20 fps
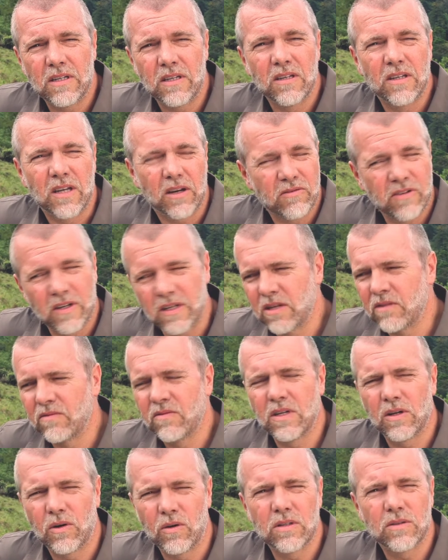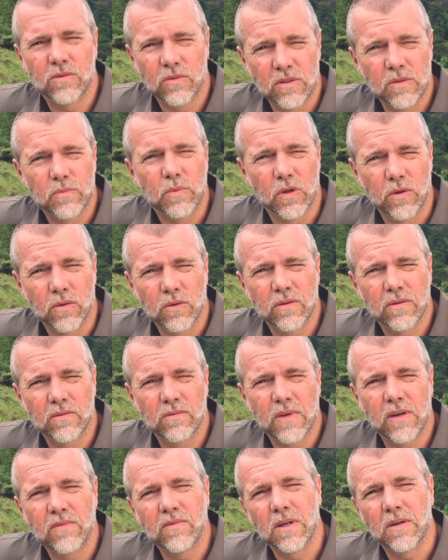Den Kaffee, den wir heute uns begucken,
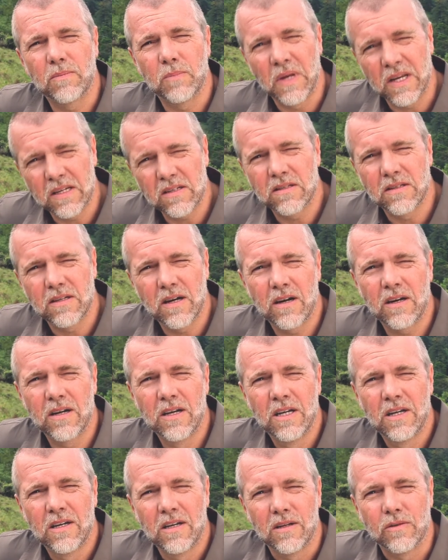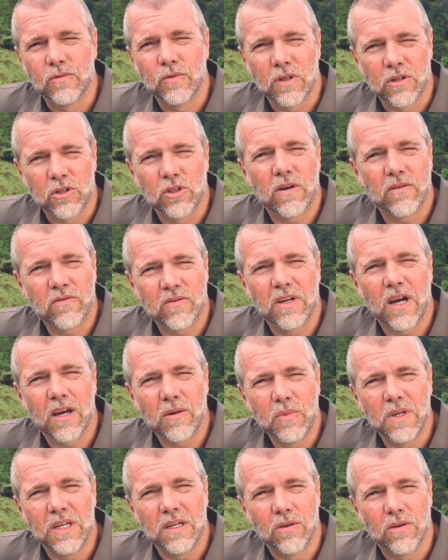werden wir im nächsten Jahr in unseren Geschäften
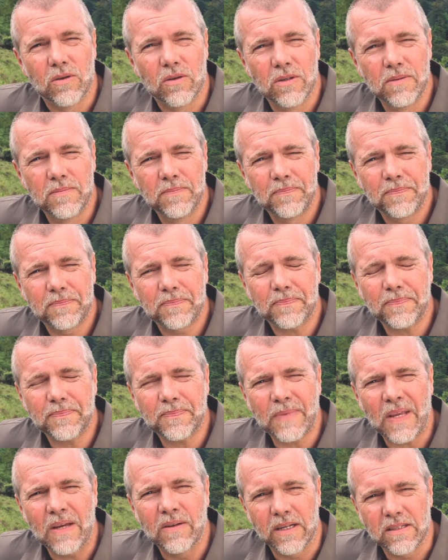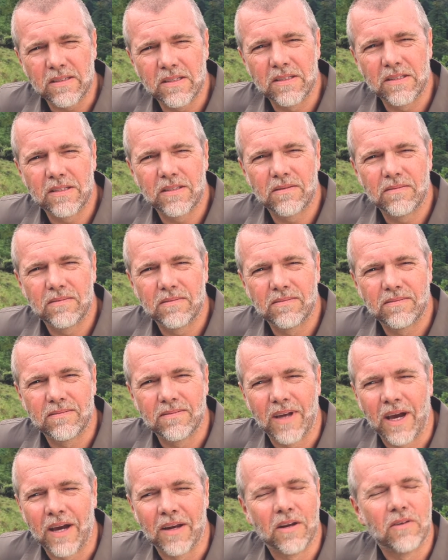anbieten können. Das ist
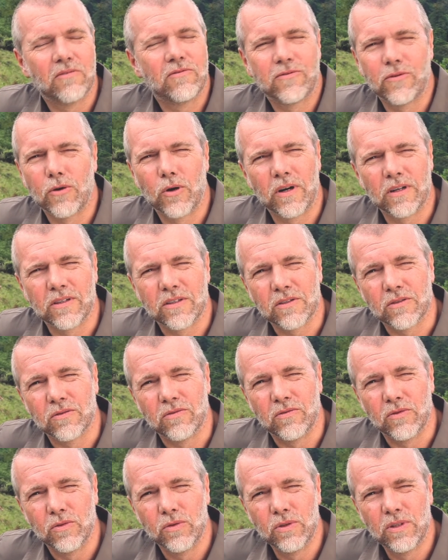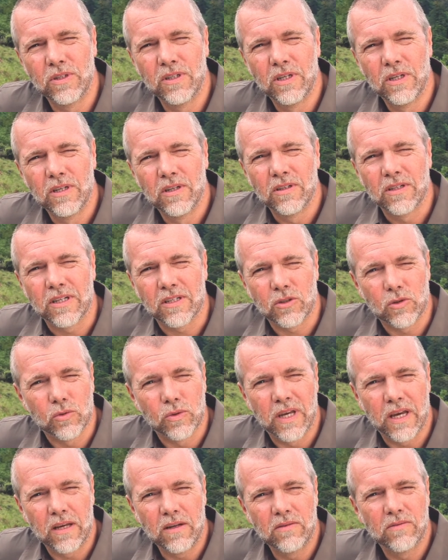ein hervorragendes Gefühl, das zu
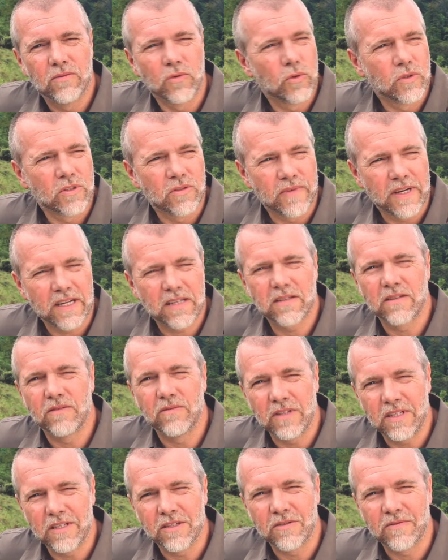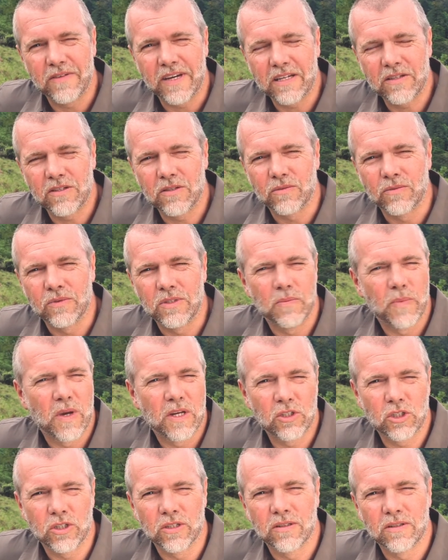kennen, wo es wächst, wie es wächst und die
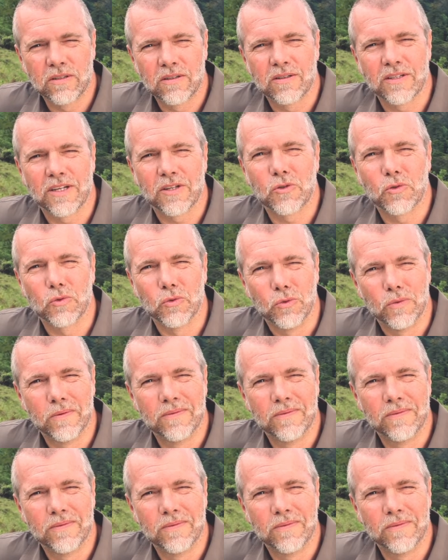Menschen dazu.